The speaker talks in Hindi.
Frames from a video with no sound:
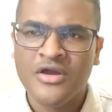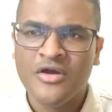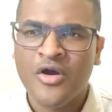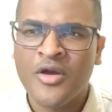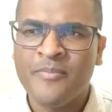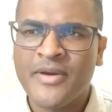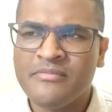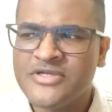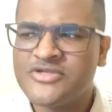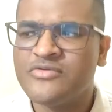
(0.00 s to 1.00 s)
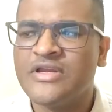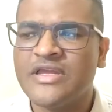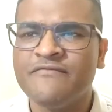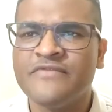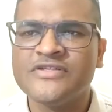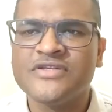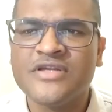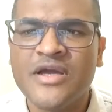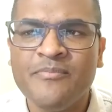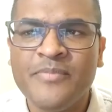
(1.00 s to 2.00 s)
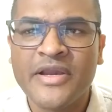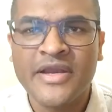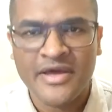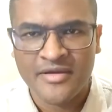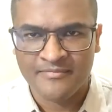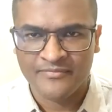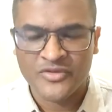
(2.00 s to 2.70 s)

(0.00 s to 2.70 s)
और परमेश्वर के वचन का परिणाम